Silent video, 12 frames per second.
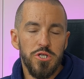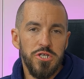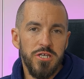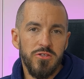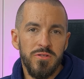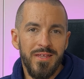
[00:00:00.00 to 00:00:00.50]

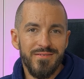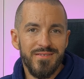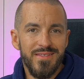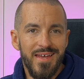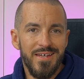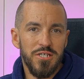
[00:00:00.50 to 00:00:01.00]
się to na
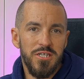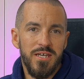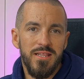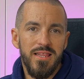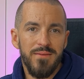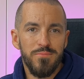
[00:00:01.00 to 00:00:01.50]
znacznie
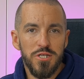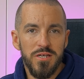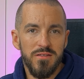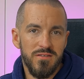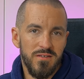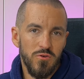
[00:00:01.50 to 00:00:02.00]
lepsze
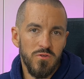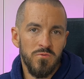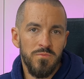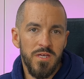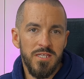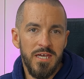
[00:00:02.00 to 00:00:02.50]

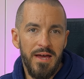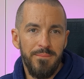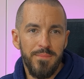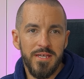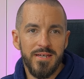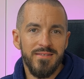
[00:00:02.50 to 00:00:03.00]
zrozumienie
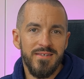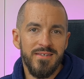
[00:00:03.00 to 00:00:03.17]
aplikacji,